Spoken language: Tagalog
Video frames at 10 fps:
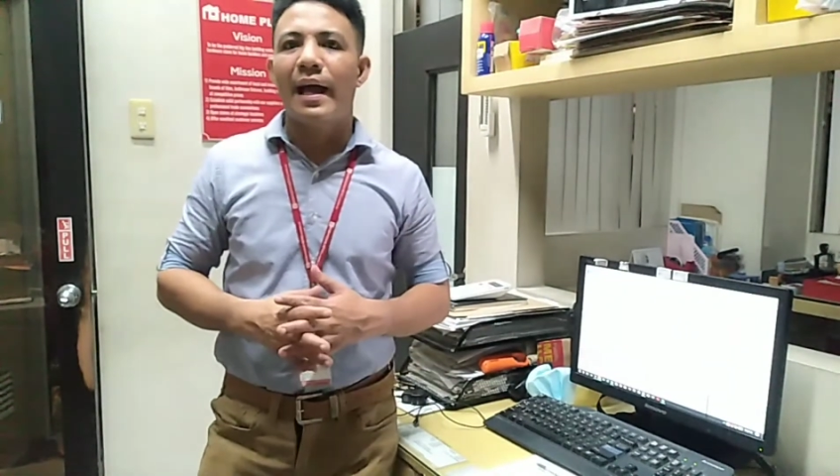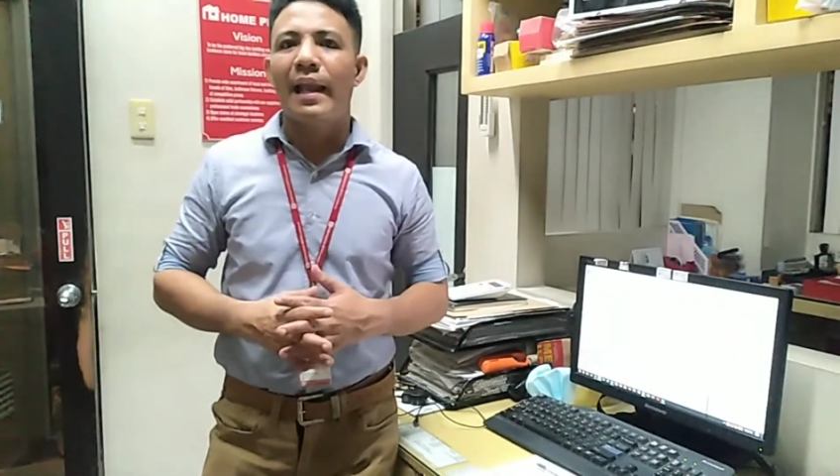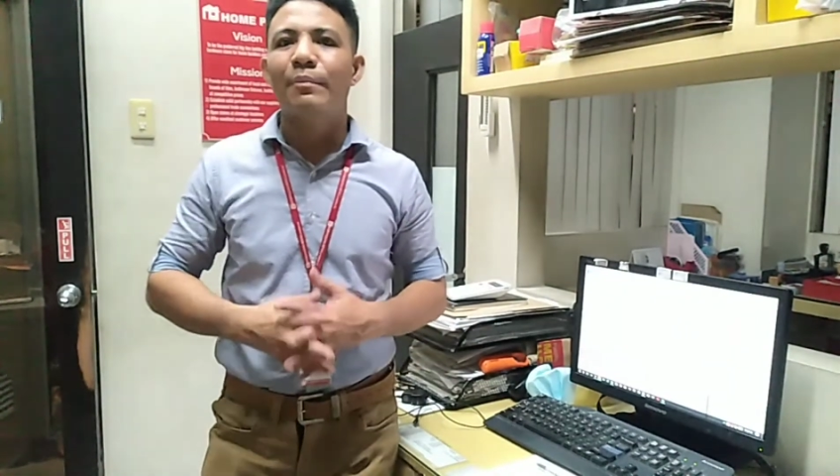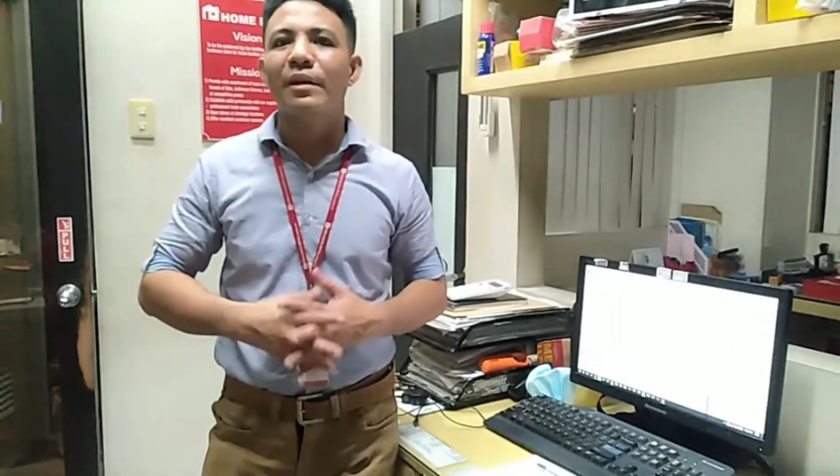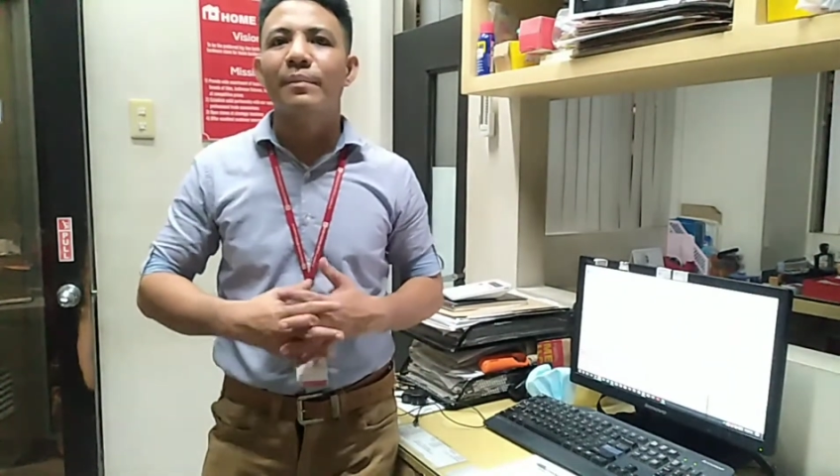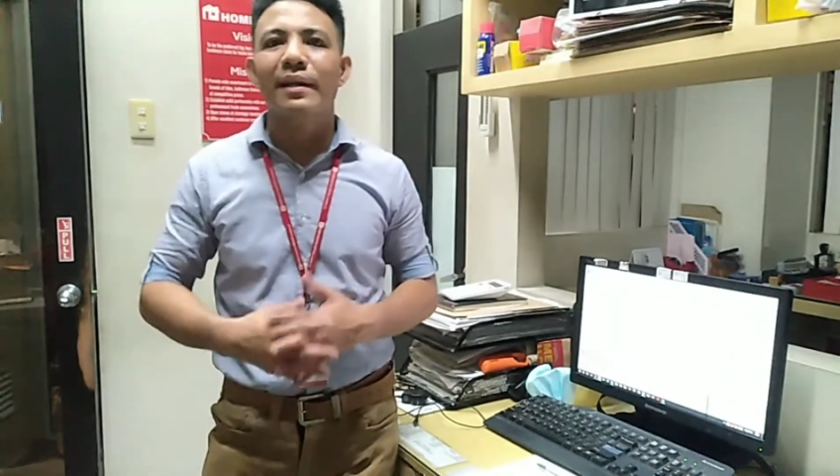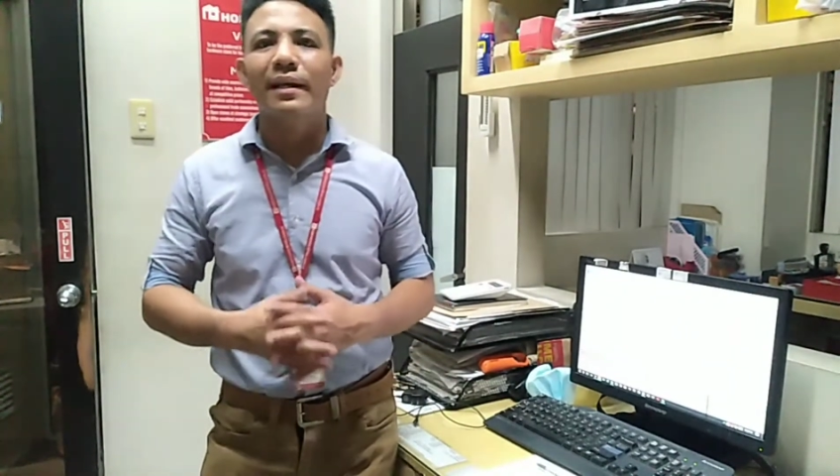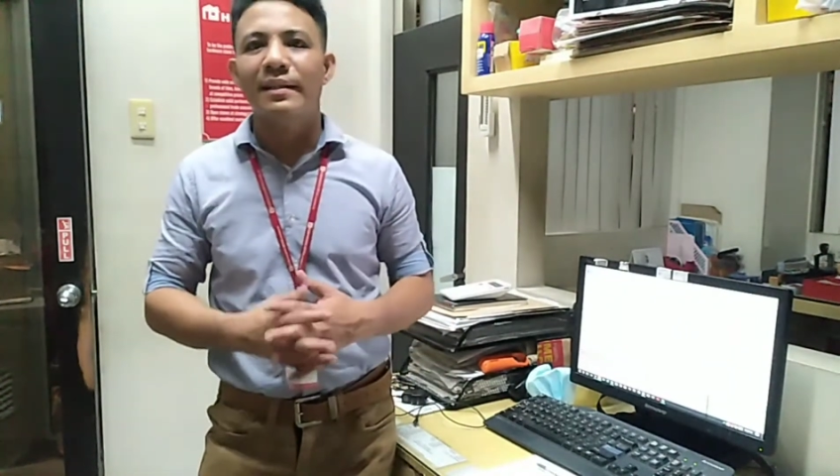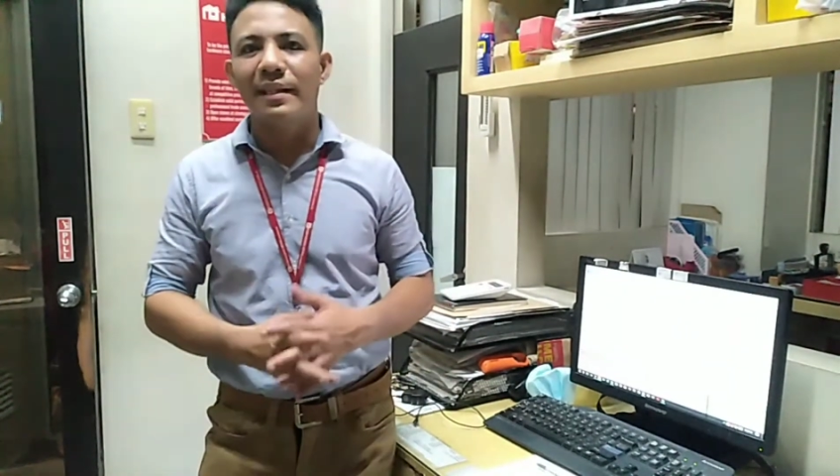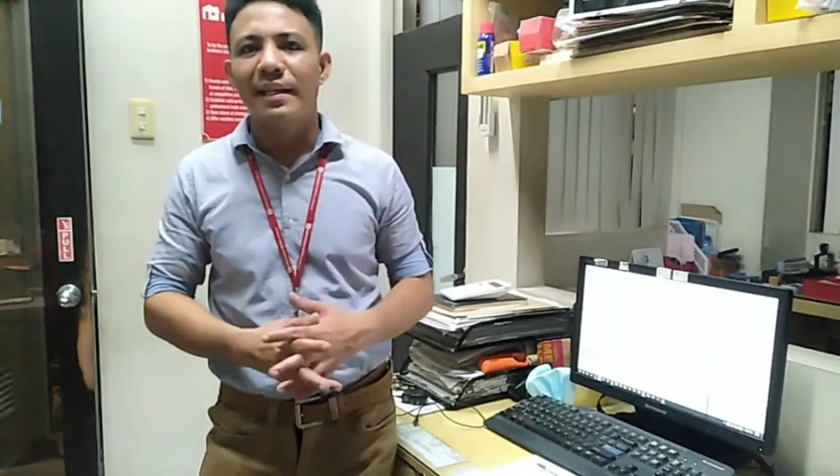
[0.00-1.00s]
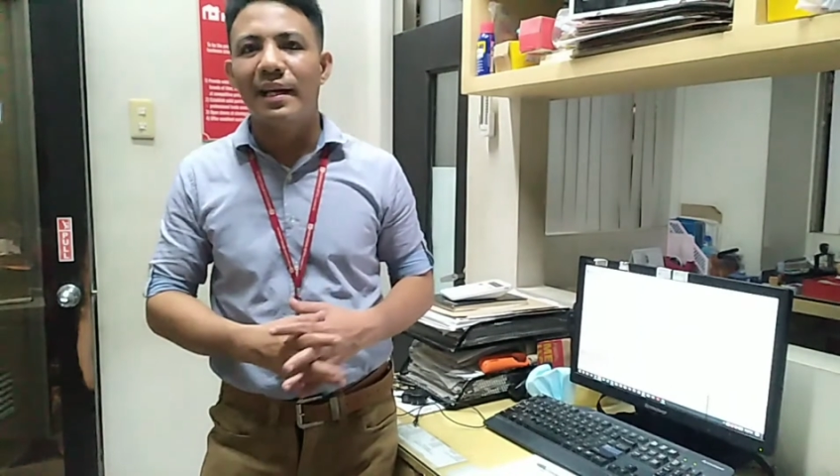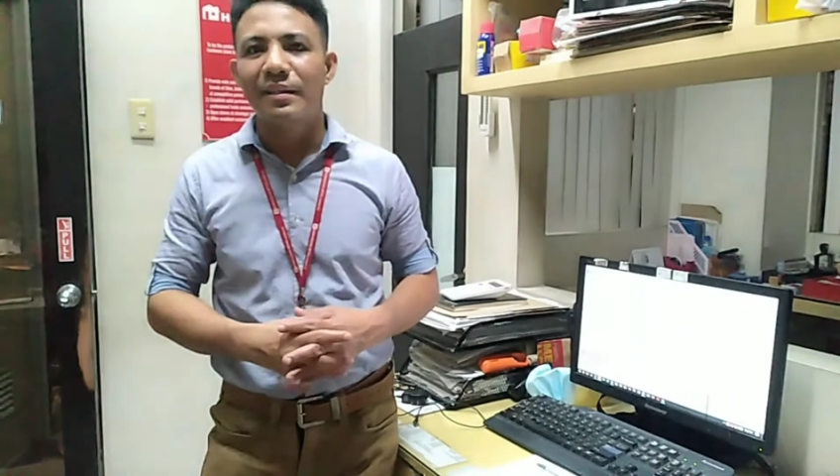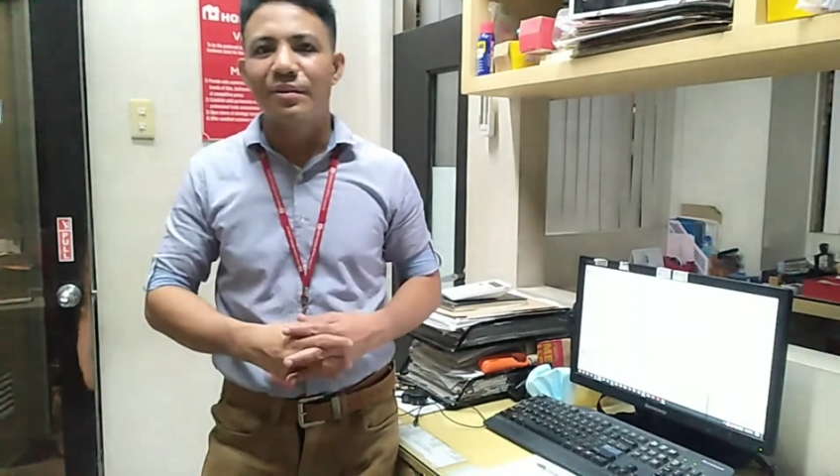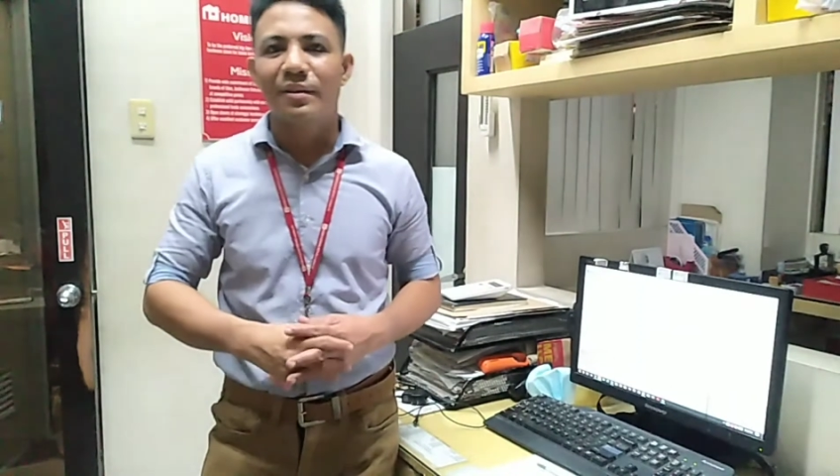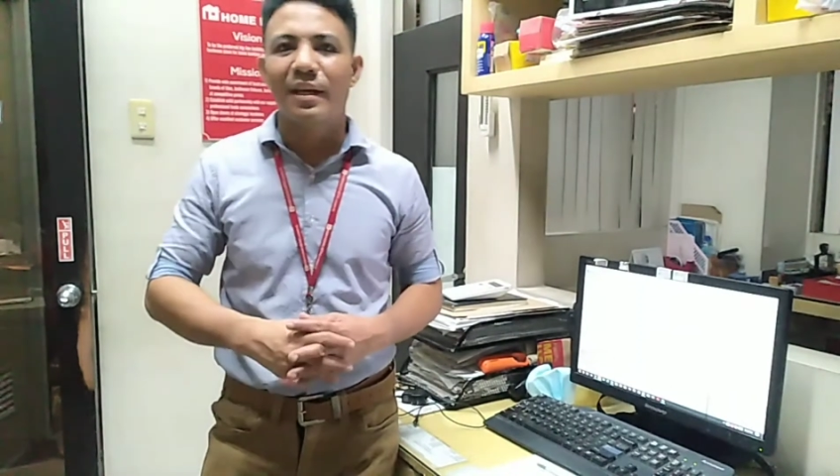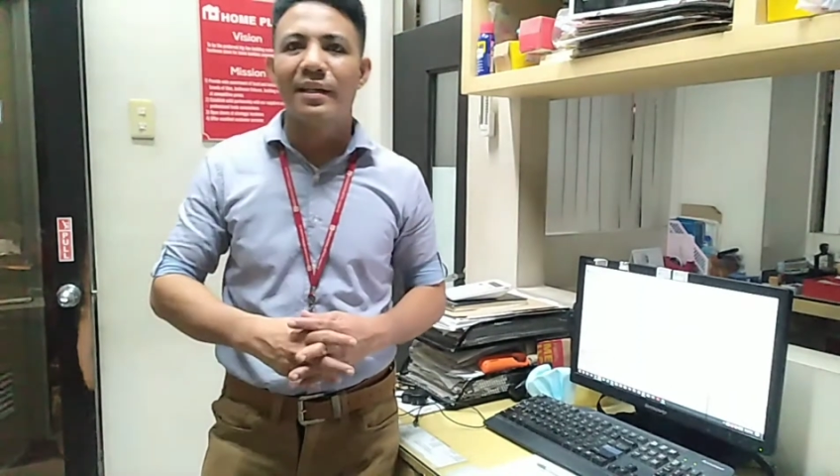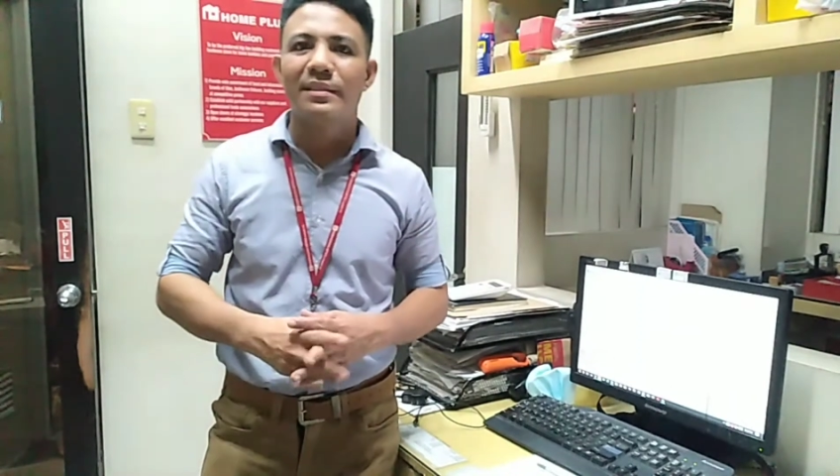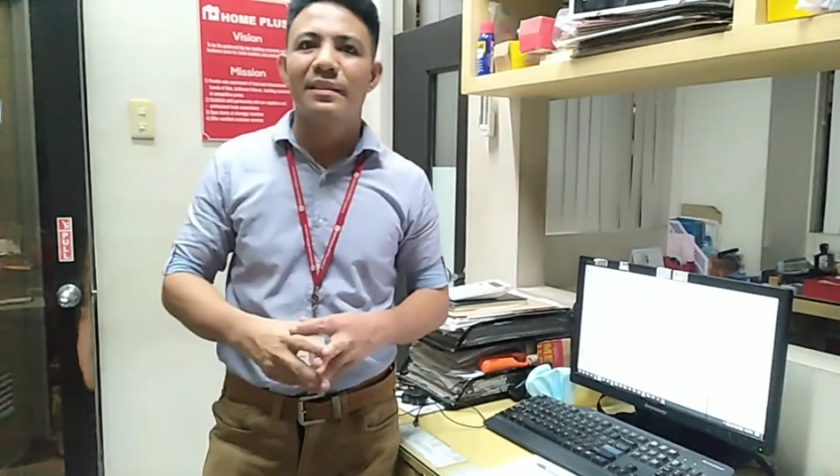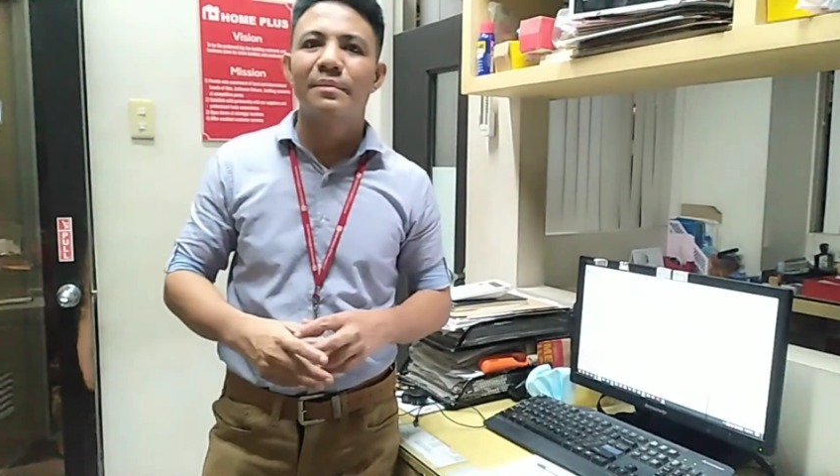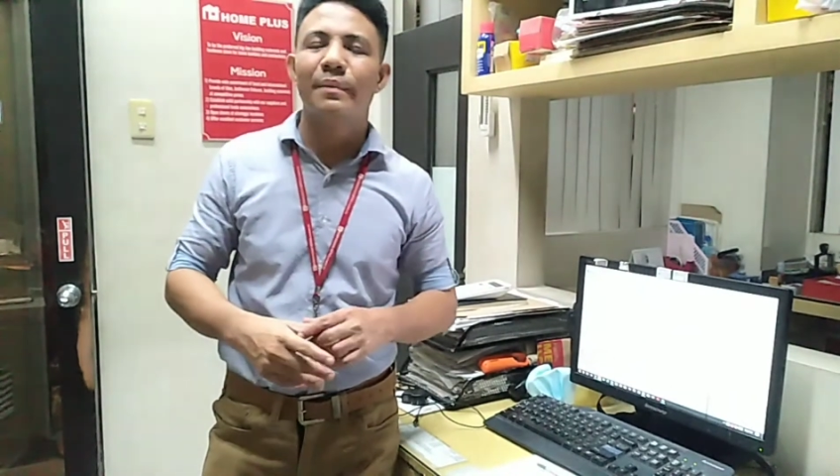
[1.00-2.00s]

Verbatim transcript: alam pa namang naiintindihan nyo yun guys